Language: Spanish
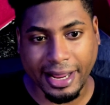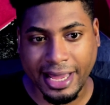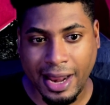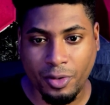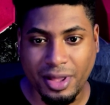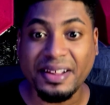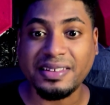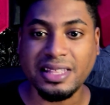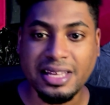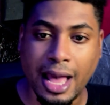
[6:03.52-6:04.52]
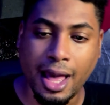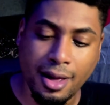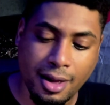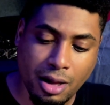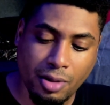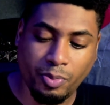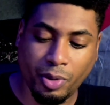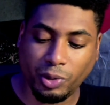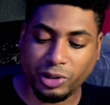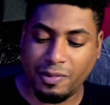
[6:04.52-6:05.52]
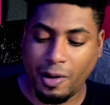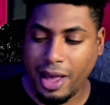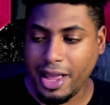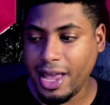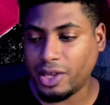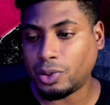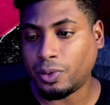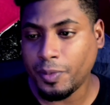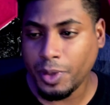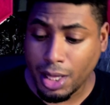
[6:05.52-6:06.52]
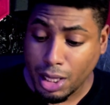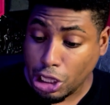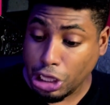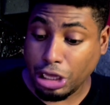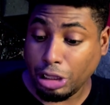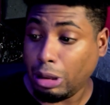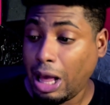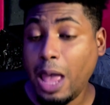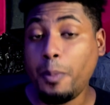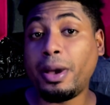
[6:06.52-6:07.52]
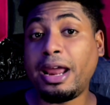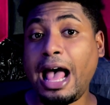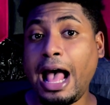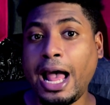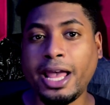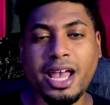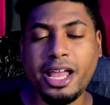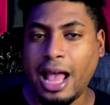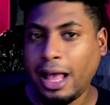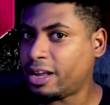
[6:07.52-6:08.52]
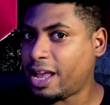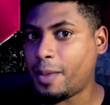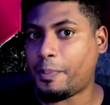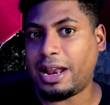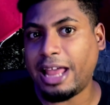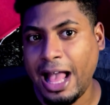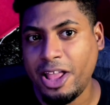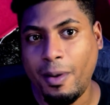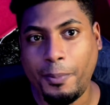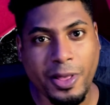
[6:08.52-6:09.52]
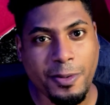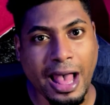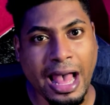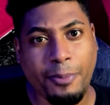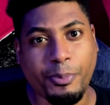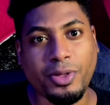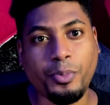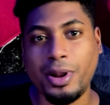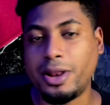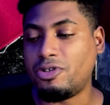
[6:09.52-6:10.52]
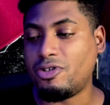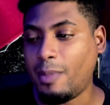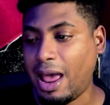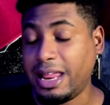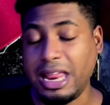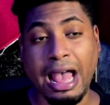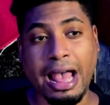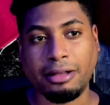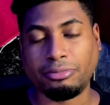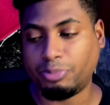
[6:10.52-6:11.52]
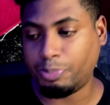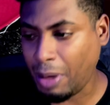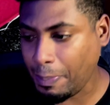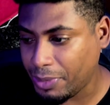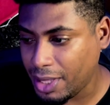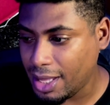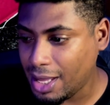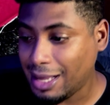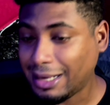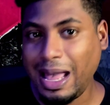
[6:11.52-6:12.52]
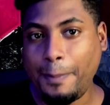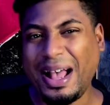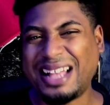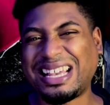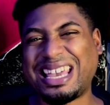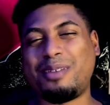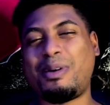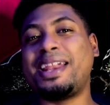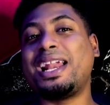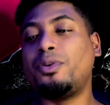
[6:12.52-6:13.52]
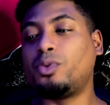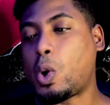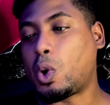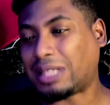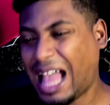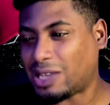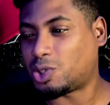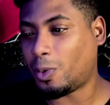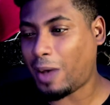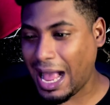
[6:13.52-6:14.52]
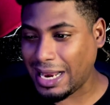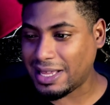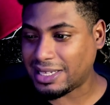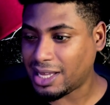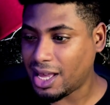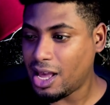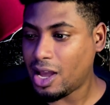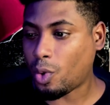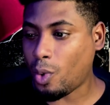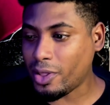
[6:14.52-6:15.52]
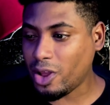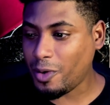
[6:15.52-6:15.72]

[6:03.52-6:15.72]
que era donde residía por última vez y eso. ah espera y ella, y ella en par de años va a poder viajar, pide un perdón normal y ya. ¿Qué pasa? Que Vaina le dio un cocotazo, Vaina dice. Cuando el